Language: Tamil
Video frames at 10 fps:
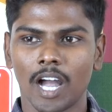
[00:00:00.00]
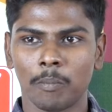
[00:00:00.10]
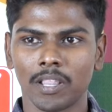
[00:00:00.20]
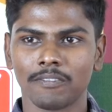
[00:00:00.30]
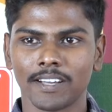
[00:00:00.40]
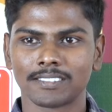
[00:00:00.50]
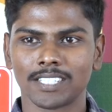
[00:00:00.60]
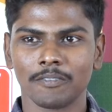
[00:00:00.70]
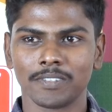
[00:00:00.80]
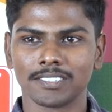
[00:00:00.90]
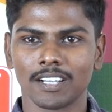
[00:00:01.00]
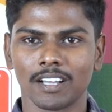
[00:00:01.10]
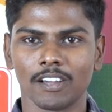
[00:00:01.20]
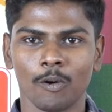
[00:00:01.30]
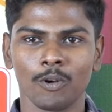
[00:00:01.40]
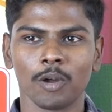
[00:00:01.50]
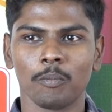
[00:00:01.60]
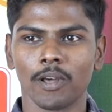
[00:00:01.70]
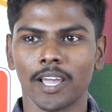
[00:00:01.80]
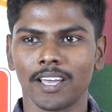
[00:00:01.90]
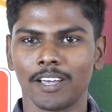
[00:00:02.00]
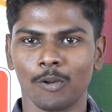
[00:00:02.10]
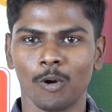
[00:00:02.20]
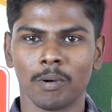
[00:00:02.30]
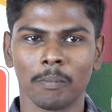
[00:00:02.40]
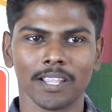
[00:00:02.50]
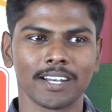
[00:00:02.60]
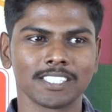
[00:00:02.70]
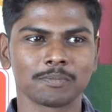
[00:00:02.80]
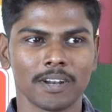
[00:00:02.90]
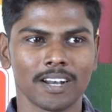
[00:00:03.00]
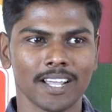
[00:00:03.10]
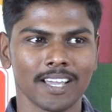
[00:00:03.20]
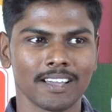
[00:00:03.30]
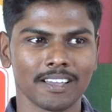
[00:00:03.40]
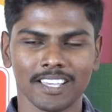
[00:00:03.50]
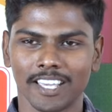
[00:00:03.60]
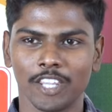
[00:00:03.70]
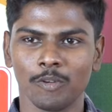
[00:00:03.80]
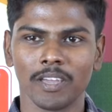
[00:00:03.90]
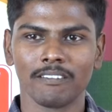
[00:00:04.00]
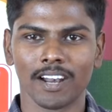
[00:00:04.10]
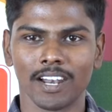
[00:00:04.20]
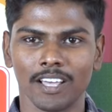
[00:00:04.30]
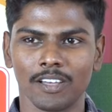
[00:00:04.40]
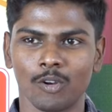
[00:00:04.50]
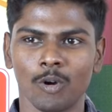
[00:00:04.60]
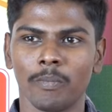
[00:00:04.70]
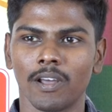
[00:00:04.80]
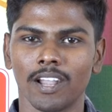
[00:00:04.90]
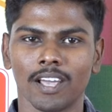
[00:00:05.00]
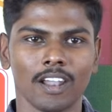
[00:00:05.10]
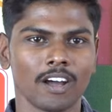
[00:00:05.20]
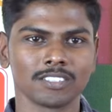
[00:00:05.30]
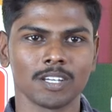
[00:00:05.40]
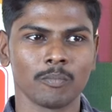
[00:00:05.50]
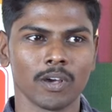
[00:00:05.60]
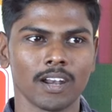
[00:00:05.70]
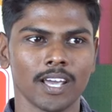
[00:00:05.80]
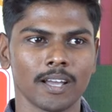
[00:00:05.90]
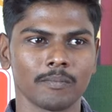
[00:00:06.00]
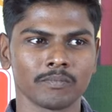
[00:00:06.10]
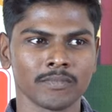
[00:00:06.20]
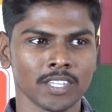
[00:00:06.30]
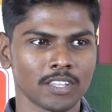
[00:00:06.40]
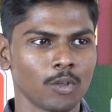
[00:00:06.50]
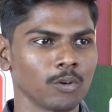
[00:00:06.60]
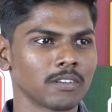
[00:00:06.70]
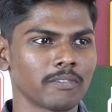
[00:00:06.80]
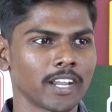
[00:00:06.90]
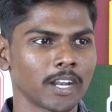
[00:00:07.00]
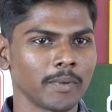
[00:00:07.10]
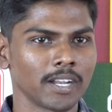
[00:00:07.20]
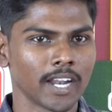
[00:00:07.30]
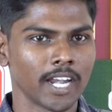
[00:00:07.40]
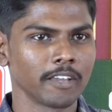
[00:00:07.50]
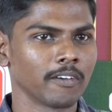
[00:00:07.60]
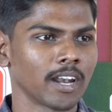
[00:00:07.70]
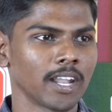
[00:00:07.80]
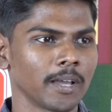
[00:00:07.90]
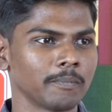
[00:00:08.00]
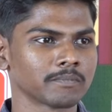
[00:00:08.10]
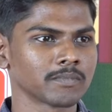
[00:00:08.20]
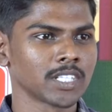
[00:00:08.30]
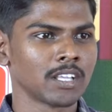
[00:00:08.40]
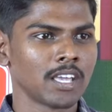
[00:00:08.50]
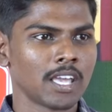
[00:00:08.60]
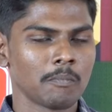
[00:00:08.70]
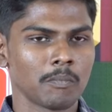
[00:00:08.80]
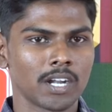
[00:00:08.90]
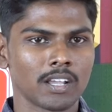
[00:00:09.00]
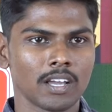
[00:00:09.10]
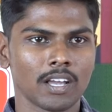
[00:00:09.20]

அப்போ தான் ஃபஸ்ட் டைம் ஃபிசிக்கல் கிரவுண்டுக்கு போகிறேன் ரோப் அப்போ தான் டச் பண்ணுறேன் எதுவுமே வரல ரோப் வரல லாங் ஜம்ப் வரல தௌசண்ட் ஃபைவ் ஹண்ட்ரட் மீட்டர் ரன்னிங் வரல பட்